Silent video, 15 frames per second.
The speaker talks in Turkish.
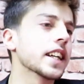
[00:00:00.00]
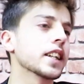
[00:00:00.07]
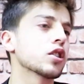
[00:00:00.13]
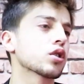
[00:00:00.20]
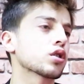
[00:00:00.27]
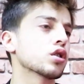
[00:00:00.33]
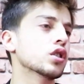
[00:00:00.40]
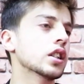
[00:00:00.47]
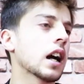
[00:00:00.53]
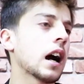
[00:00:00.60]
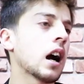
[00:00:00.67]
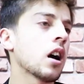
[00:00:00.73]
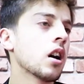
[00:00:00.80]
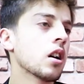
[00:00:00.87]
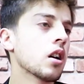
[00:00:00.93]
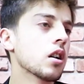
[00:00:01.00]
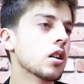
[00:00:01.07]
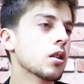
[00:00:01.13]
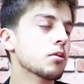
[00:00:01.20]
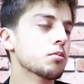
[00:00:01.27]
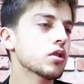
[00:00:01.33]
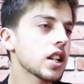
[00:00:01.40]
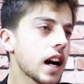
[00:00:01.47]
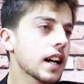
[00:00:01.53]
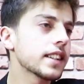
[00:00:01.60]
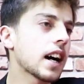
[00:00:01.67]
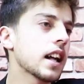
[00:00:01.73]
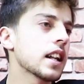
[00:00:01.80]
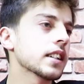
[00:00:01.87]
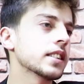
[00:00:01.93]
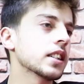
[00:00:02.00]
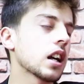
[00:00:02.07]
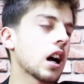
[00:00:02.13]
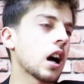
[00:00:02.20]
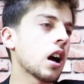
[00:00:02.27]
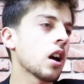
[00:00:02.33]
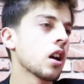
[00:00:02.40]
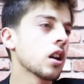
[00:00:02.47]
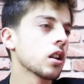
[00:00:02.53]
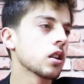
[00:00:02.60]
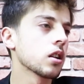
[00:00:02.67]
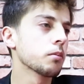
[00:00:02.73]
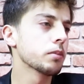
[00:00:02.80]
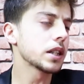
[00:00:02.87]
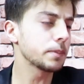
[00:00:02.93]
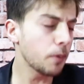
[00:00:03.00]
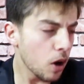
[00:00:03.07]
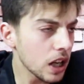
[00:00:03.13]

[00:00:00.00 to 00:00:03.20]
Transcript: çekiyorsun ya. Bu ne adalet ya? Biz